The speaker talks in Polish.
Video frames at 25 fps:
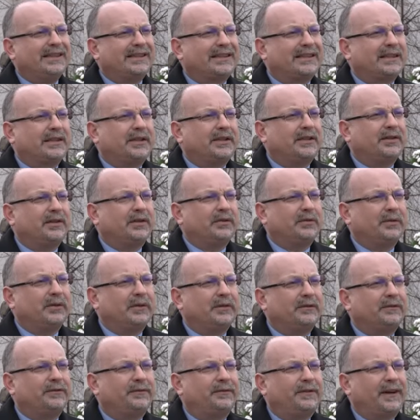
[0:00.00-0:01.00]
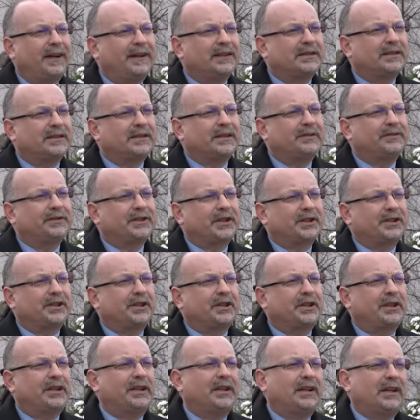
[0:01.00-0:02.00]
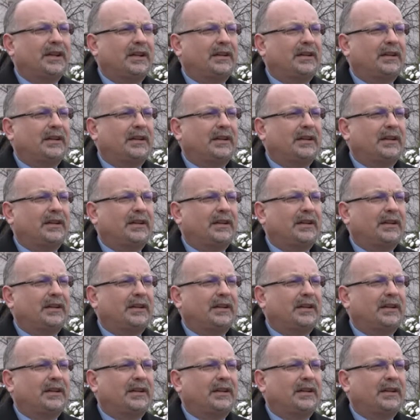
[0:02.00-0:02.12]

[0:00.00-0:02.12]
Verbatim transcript: zginął w walce w czasie